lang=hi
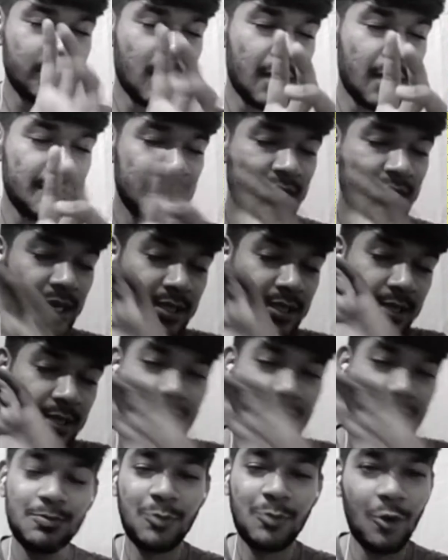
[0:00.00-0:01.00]
वहाँ पे ध्यान दिया
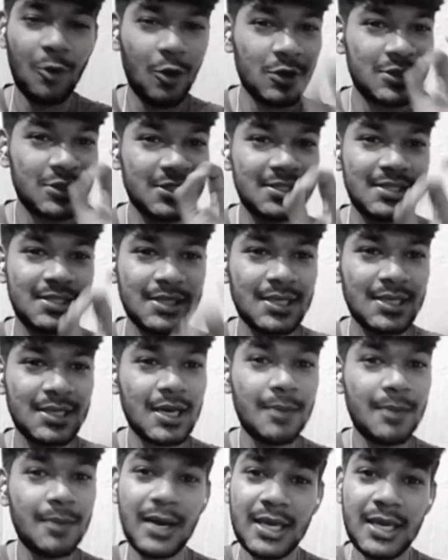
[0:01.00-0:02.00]
भाई बहुत ही सीख
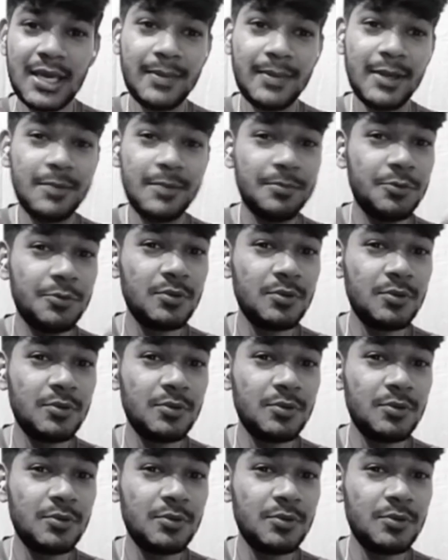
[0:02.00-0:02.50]
लगा बाकी भाई